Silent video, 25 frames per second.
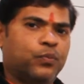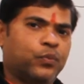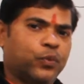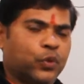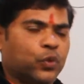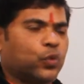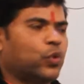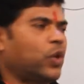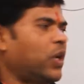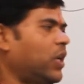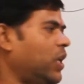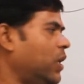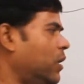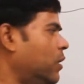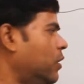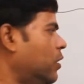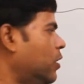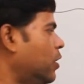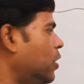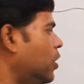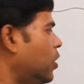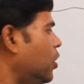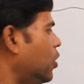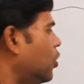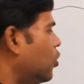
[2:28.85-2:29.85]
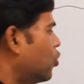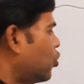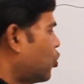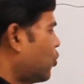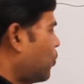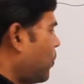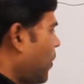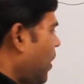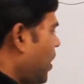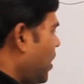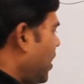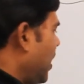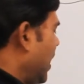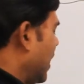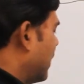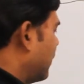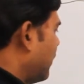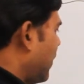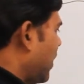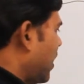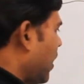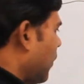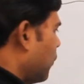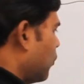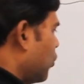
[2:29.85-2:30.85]
प्लूरल है तो पहले एक
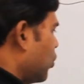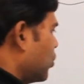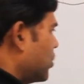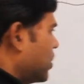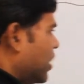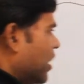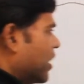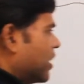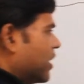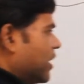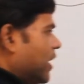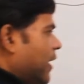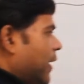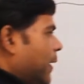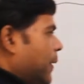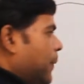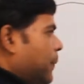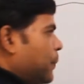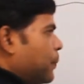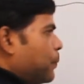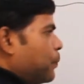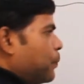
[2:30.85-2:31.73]
बार हम लोग देखते हैं